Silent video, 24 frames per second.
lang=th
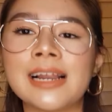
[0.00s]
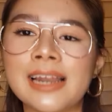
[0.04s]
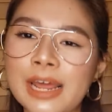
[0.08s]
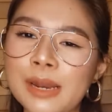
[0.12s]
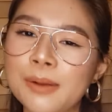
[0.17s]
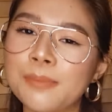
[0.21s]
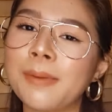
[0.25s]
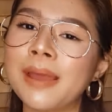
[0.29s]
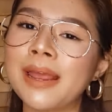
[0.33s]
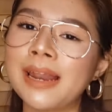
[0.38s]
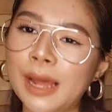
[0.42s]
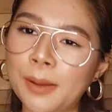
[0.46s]
ล็ด
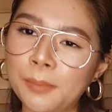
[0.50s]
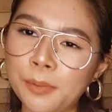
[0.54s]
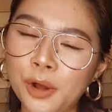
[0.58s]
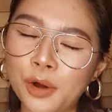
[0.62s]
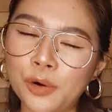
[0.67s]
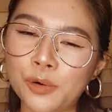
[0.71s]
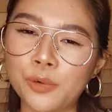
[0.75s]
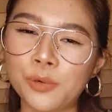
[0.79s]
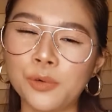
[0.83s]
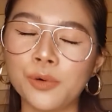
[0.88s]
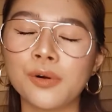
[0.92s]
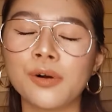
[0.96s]
ไม่ลับของ
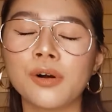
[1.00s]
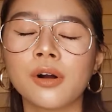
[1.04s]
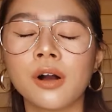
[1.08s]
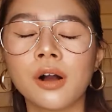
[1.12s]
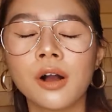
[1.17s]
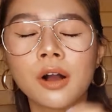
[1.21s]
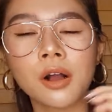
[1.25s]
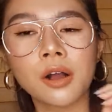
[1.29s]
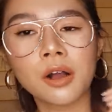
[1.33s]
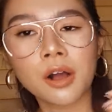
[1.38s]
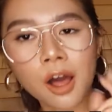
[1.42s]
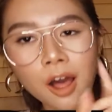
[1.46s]
อุก
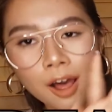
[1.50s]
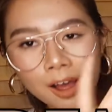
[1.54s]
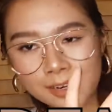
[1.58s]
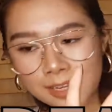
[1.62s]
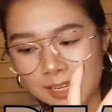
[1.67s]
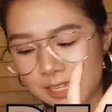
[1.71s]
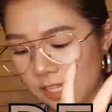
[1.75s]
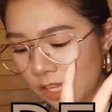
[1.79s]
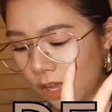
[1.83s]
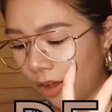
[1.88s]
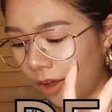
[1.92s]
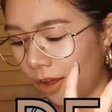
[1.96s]
ข้อ
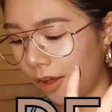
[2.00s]
ที่สอ